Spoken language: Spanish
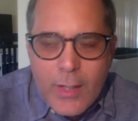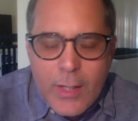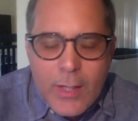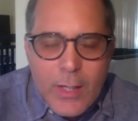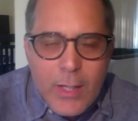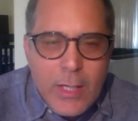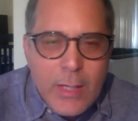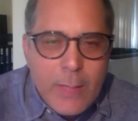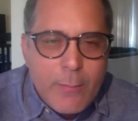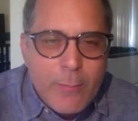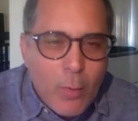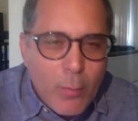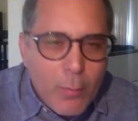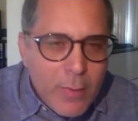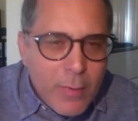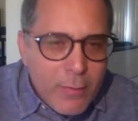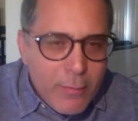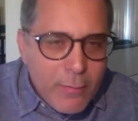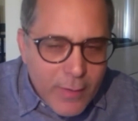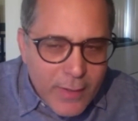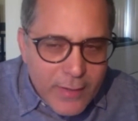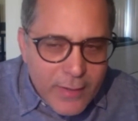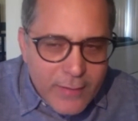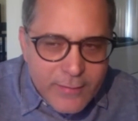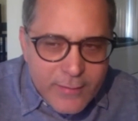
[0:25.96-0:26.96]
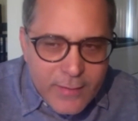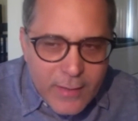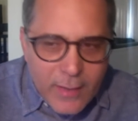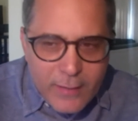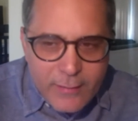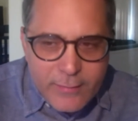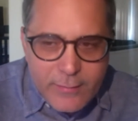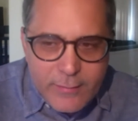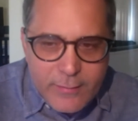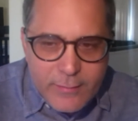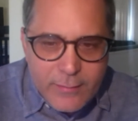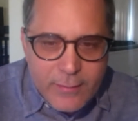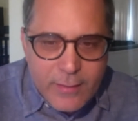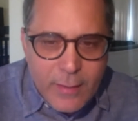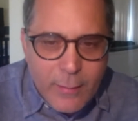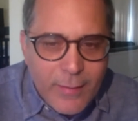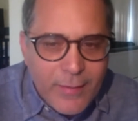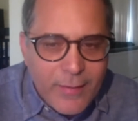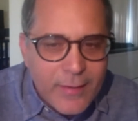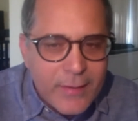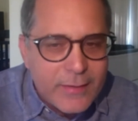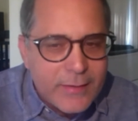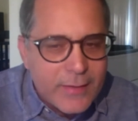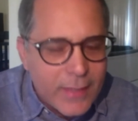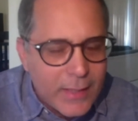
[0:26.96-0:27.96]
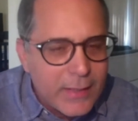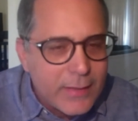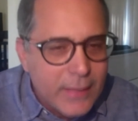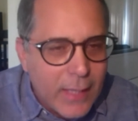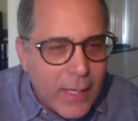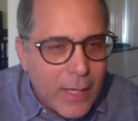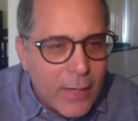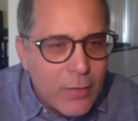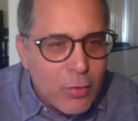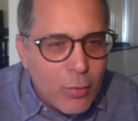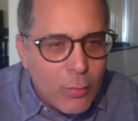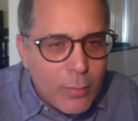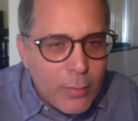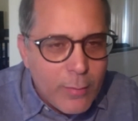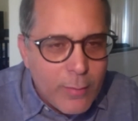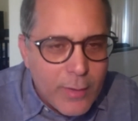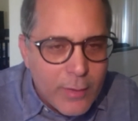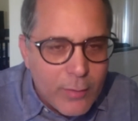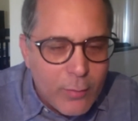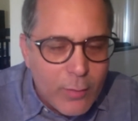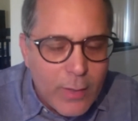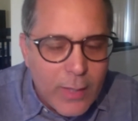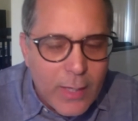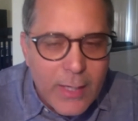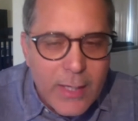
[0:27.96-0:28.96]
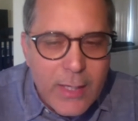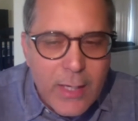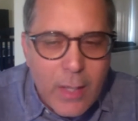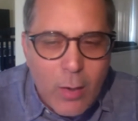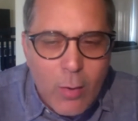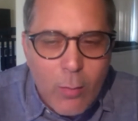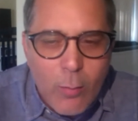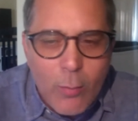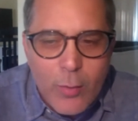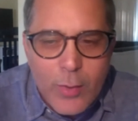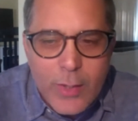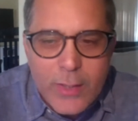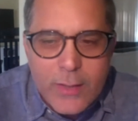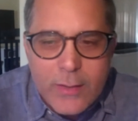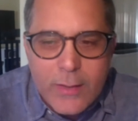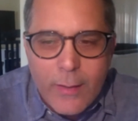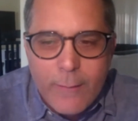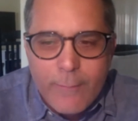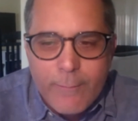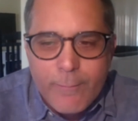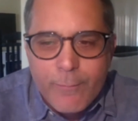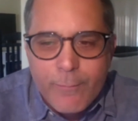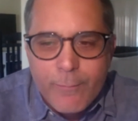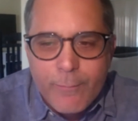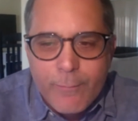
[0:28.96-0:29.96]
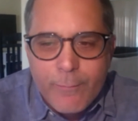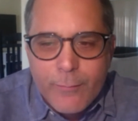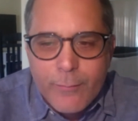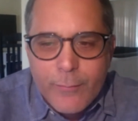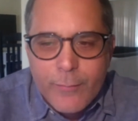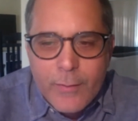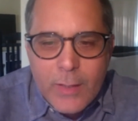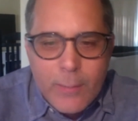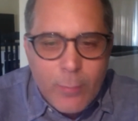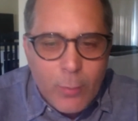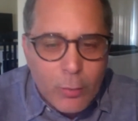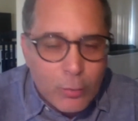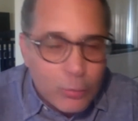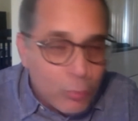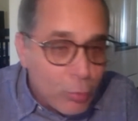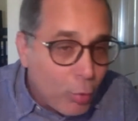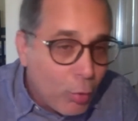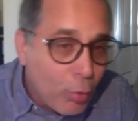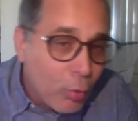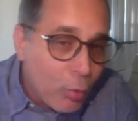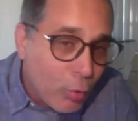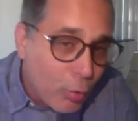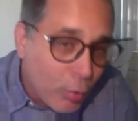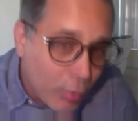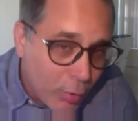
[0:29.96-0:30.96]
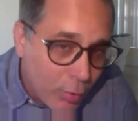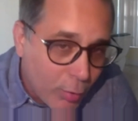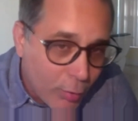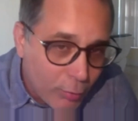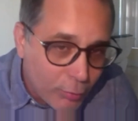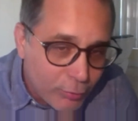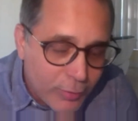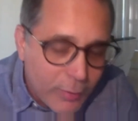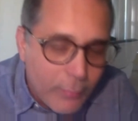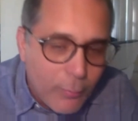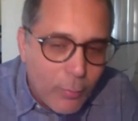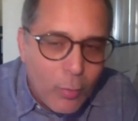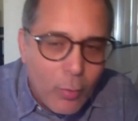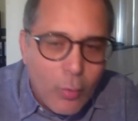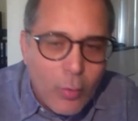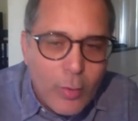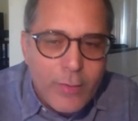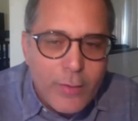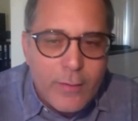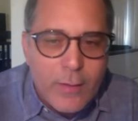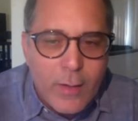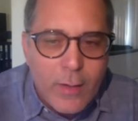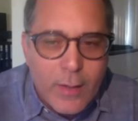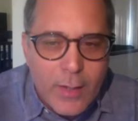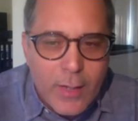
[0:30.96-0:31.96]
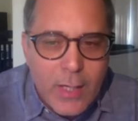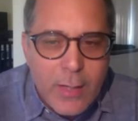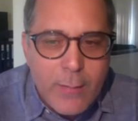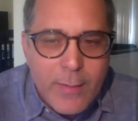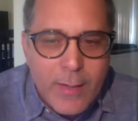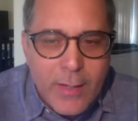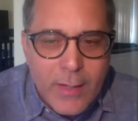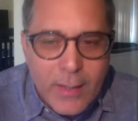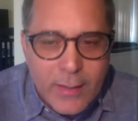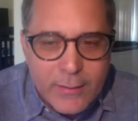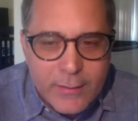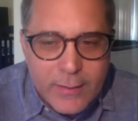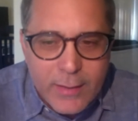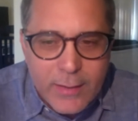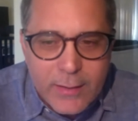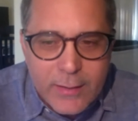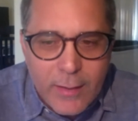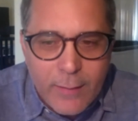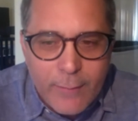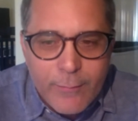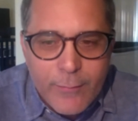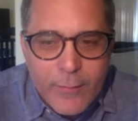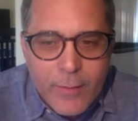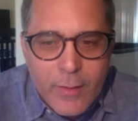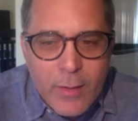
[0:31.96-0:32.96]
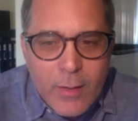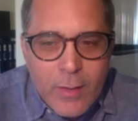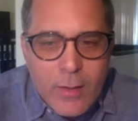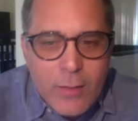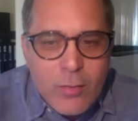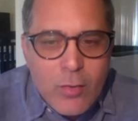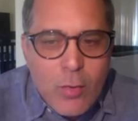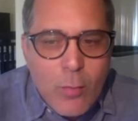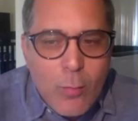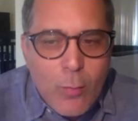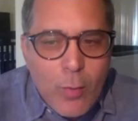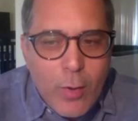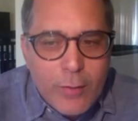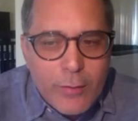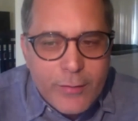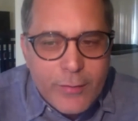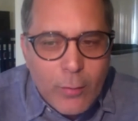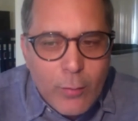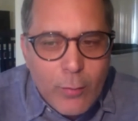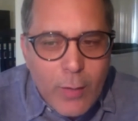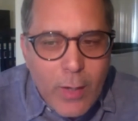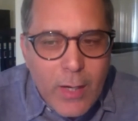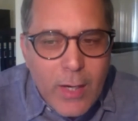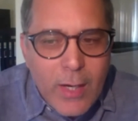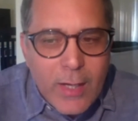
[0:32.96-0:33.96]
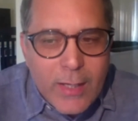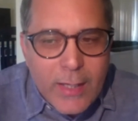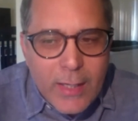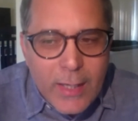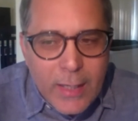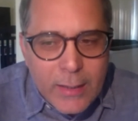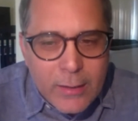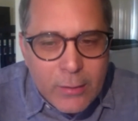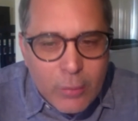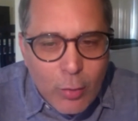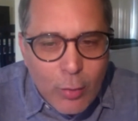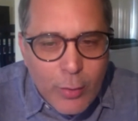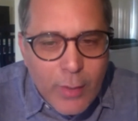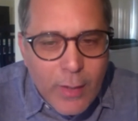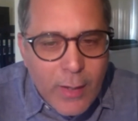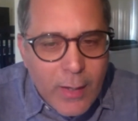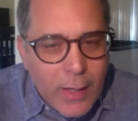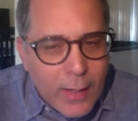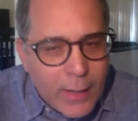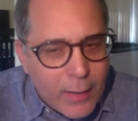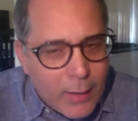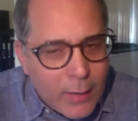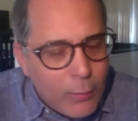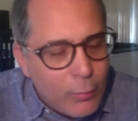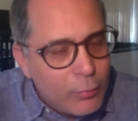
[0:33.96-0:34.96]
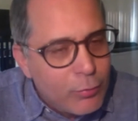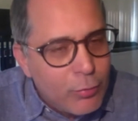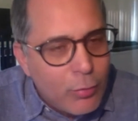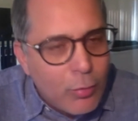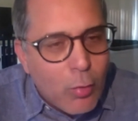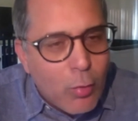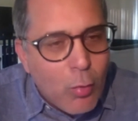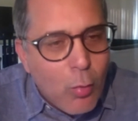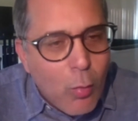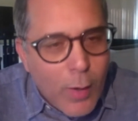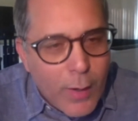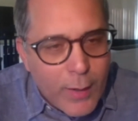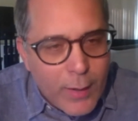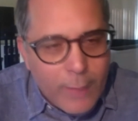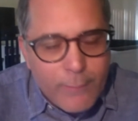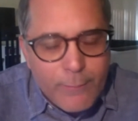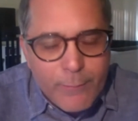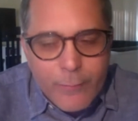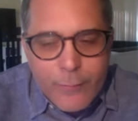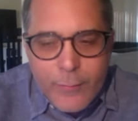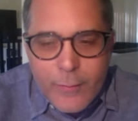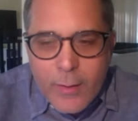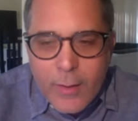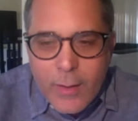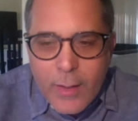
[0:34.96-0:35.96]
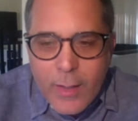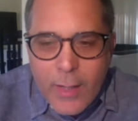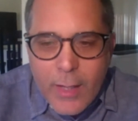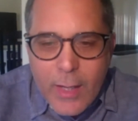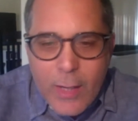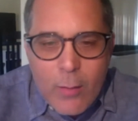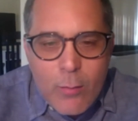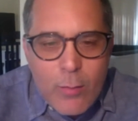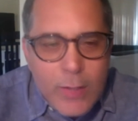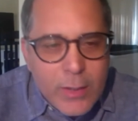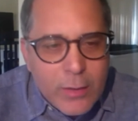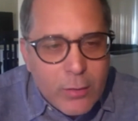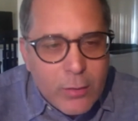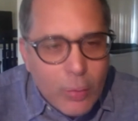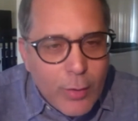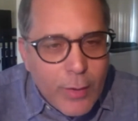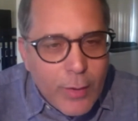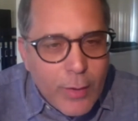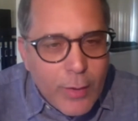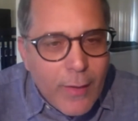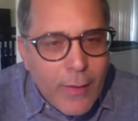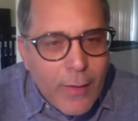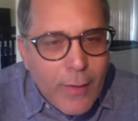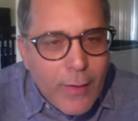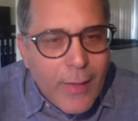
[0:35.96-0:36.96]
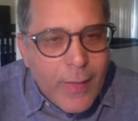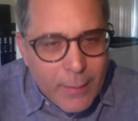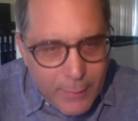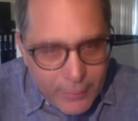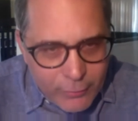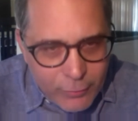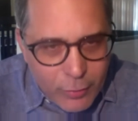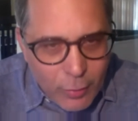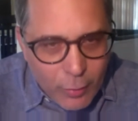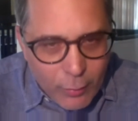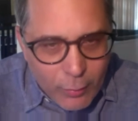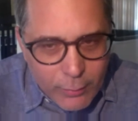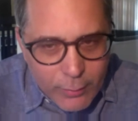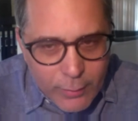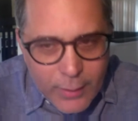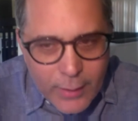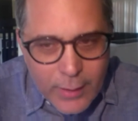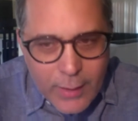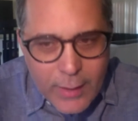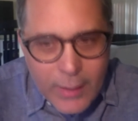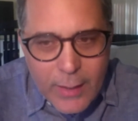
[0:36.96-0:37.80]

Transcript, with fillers: Y por mis vivencias de más de 30 años viviendo en la isla comunista, y por todo lo que conocemos hoy del régimen castrista, yo puedo asegurarles que la historia de la Revolución cubana es una historia de represión.